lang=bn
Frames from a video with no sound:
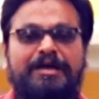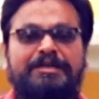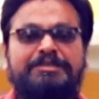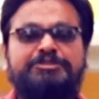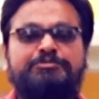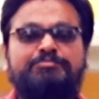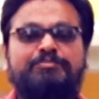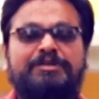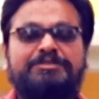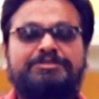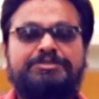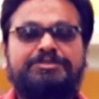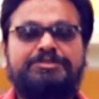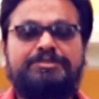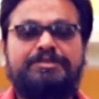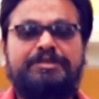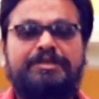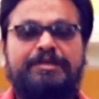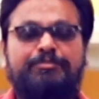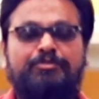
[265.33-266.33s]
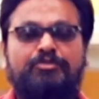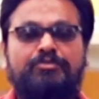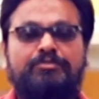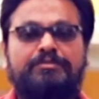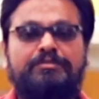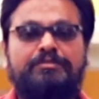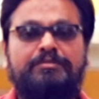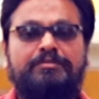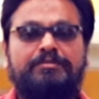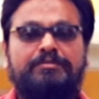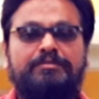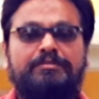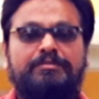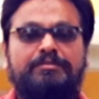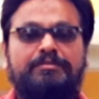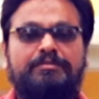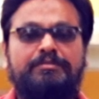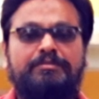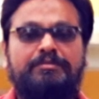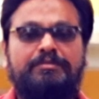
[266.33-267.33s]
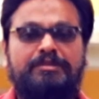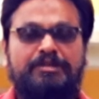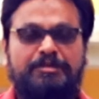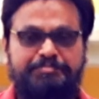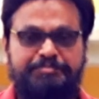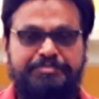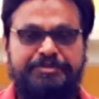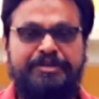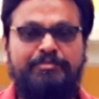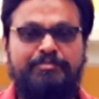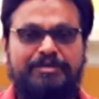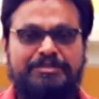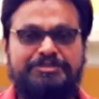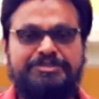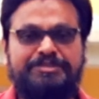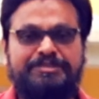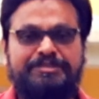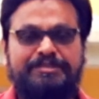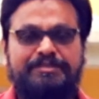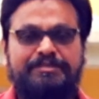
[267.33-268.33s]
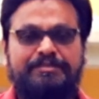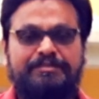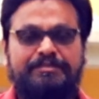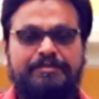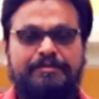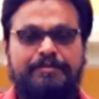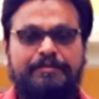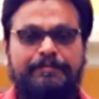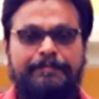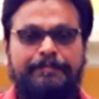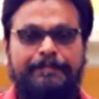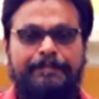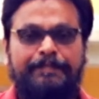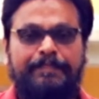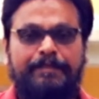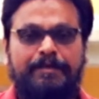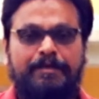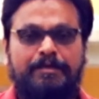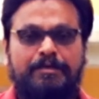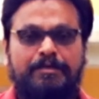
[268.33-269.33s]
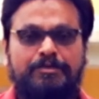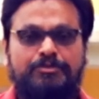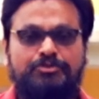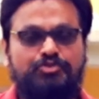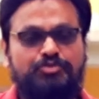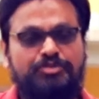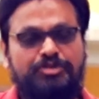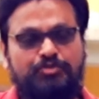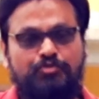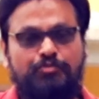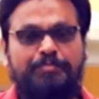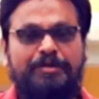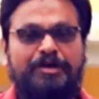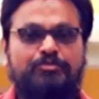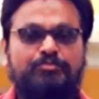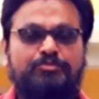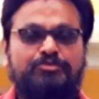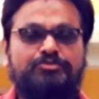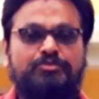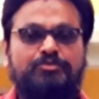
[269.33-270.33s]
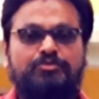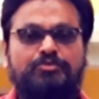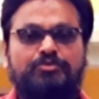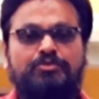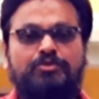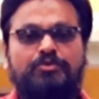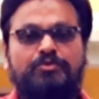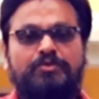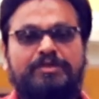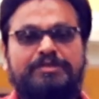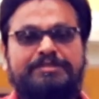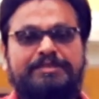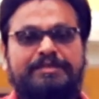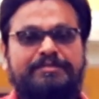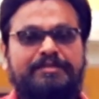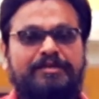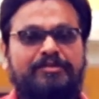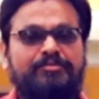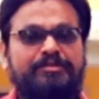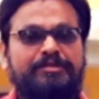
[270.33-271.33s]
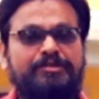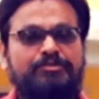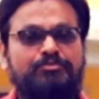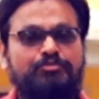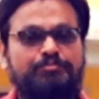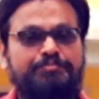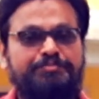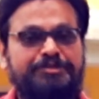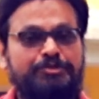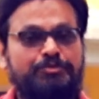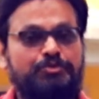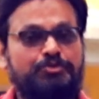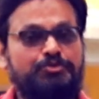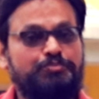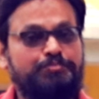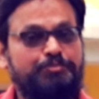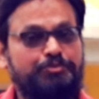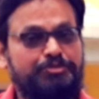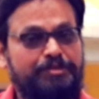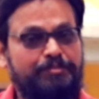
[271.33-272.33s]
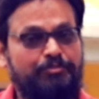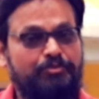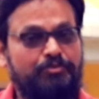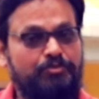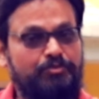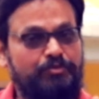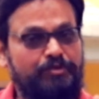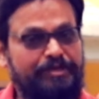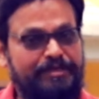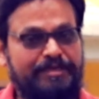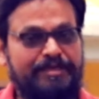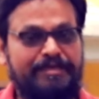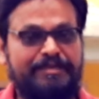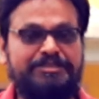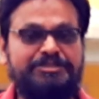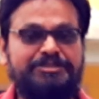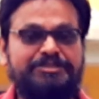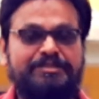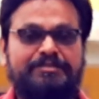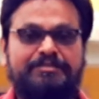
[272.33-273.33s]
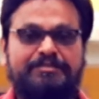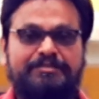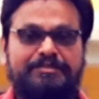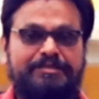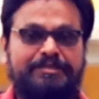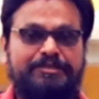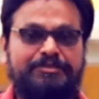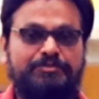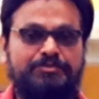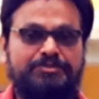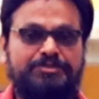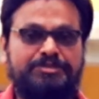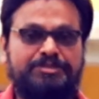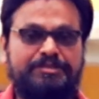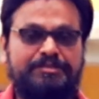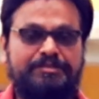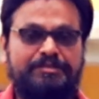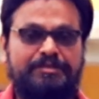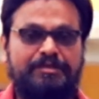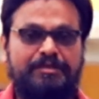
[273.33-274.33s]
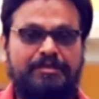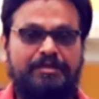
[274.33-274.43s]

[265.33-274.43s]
মার্চ মাস এবং এপ্রিল মাসে যদি খুব ভালো মতন লক্ষ্য করা যায় তাহলে কিন্তু বৃহস্পতি মঙ্গলের কানেকশান ক্রিয়েট হচ্ছে